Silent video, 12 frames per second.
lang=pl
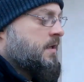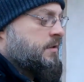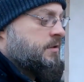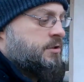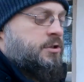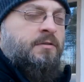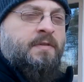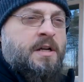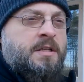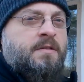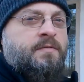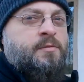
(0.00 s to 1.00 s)
E, trzy
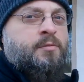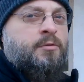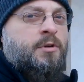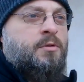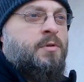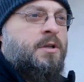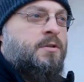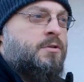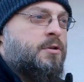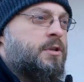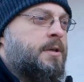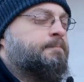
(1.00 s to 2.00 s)
warstwy były
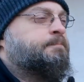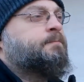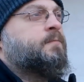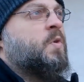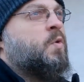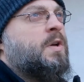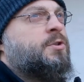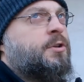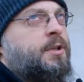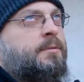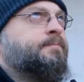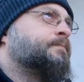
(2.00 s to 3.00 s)
kładzione,
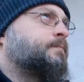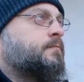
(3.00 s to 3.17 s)
kładzione.